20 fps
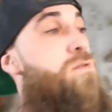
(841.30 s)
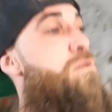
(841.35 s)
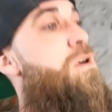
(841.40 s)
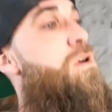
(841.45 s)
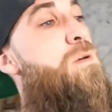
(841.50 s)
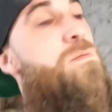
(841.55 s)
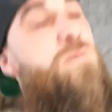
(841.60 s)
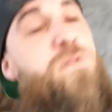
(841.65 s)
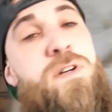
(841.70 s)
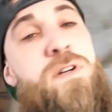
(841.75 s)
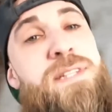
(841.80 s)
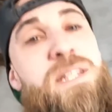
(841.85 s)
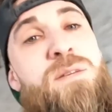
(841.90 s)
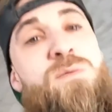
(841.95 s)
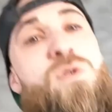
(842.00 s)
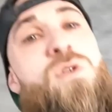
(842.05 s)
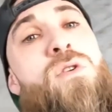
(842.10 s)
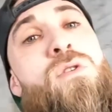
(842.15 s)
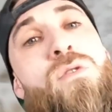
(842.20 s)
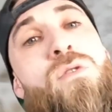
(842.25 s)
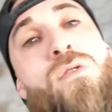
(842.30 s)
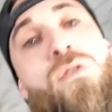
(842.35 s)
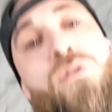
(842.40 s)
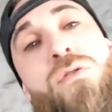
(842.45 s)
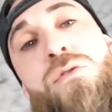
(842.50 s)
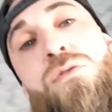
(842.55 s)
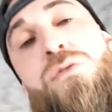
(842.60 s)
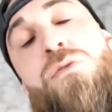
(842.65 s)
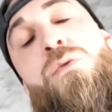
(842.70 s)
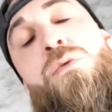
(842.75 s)
comme forcément,
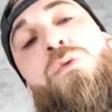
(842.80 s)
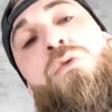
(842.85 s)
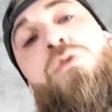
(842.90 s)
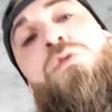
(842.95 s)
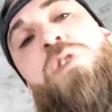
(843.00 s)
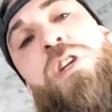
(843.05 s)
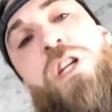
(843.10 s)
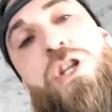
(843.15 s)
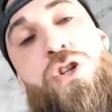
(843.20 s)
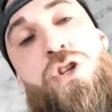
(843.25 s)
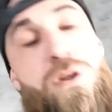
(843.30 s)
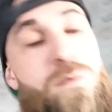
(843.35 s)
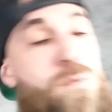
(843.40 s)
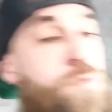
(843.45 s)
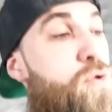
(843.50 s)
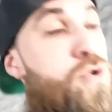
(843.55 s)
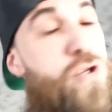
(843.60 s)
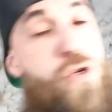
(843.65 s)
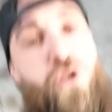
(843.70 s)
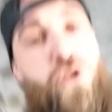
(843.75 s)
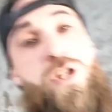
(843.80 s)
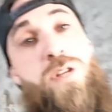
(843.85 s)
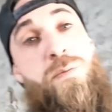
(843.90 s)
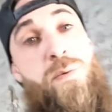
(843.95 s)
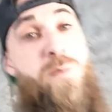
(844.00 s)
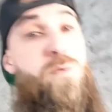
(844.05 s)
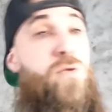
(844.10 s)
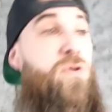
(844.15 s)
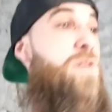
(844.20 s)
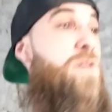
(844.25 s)
euh, on refait les chambres, on change les
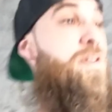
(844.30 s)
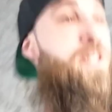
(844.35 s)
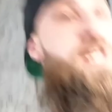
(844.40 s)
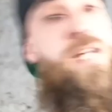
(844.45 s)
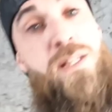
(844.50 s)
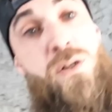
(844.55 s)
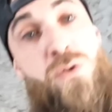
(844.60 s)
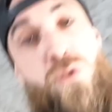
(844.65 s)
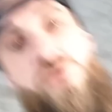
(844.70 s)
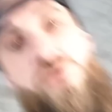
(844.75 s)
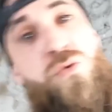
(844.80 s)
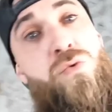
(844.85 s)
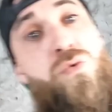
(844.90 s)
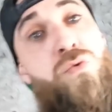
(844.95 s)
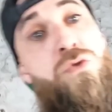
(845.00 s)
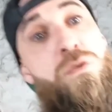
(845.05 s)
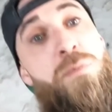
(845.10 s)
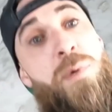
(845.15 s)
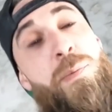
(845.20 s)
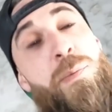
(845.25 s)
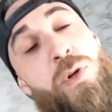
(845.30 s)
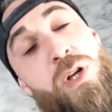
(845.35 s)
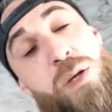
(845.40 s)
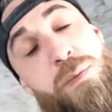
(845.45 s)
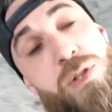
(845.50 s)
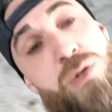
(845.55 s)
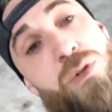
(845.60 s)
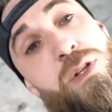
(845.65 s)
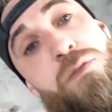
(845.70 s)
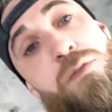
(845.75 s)
meubles. On avait gardé encore tous nos meubles de la
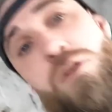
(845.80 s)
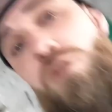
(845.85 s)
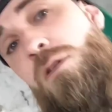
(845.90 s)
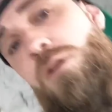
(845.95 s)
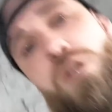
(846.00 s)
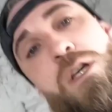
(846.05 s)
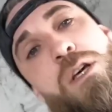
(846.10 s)
maison d'avant,